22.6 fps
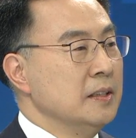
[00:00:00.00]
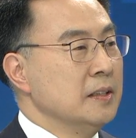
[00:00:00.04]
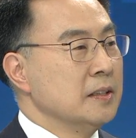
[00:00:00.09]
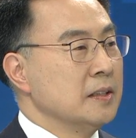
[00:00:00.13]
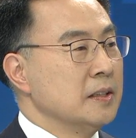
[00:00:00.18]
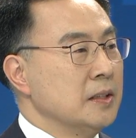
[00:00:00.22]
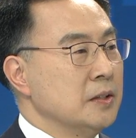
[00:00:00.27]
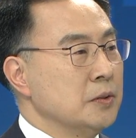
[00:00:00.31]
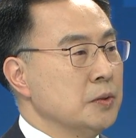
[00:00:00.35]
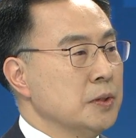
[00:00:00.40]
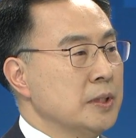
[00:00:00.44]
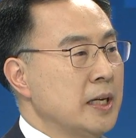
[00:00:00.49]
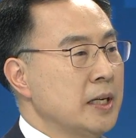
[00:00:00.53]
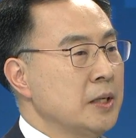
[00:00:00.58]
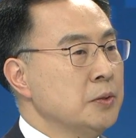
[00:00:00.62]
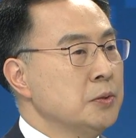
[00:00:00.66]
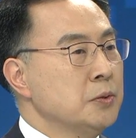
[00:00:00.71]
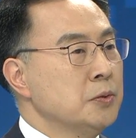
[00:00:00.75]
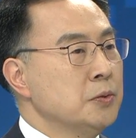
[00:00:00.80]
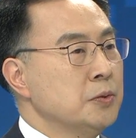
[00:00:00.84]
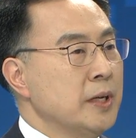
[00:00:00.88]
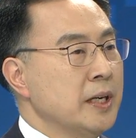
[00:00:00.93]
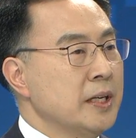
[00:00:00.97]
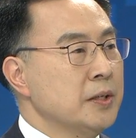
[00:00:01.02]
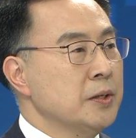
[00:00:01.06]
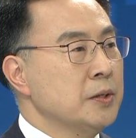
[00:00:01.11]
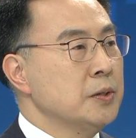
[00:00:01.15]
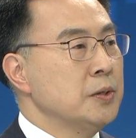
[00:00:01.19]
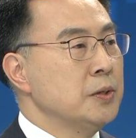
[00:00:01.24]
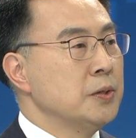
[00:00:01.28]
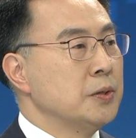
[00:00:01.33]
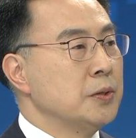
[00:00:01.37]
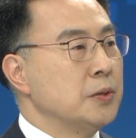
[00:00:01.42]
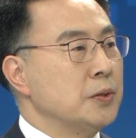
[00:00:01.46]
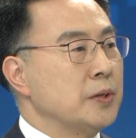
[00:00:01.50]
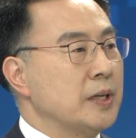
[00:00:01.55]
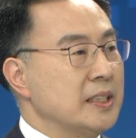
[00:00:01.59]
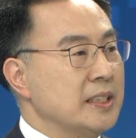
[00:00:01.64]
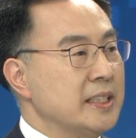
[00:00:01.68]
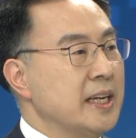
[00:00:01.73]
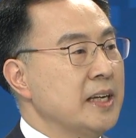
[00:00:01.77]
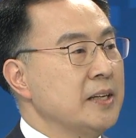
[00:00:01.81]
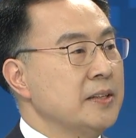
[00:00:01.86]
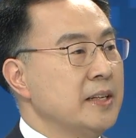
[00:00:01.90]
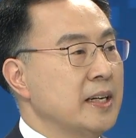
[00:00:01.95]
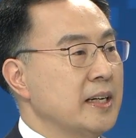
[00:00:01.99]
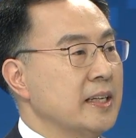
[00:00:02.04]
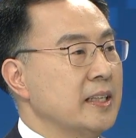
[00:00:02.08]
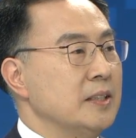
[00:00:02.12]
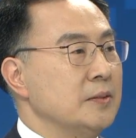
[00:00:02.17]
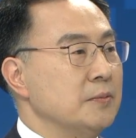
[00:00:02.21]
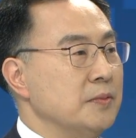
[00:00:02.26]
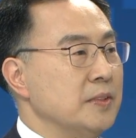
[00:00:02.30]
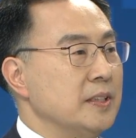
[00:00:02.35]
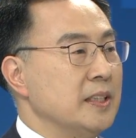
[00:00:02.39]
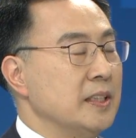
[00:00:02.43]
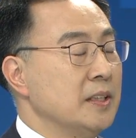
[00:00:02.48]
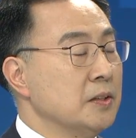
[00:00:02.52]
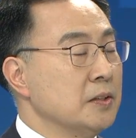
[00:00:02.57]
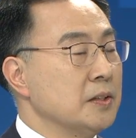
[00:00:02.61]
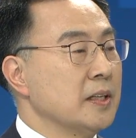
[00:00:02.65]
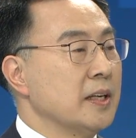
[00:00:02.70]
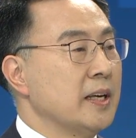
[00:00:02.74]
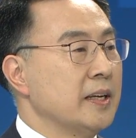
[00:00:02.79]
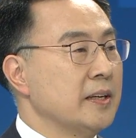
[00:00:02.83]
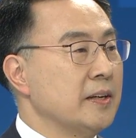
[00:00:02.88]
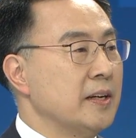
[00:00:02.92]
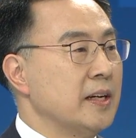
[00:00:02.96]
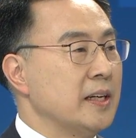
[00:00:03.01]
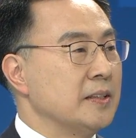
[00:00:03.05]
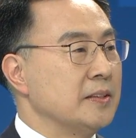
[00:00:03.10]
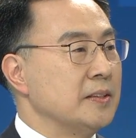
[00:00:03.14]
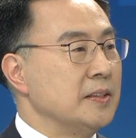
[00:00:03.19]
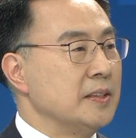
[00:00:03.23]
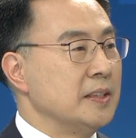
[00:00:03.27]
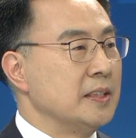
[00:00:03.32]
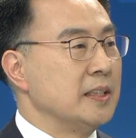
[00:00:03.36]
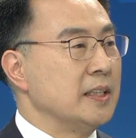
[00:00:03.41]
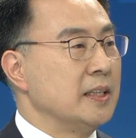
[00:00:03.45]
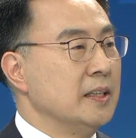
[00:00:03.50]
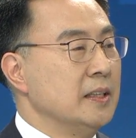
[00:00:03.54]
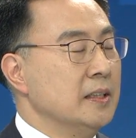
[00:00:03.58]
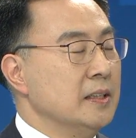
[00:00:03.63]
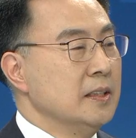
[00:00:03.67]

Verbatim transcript: 그리고 사용 해결료가 쌓여 나가는 문제는 어떻게 해결할 건지. 네.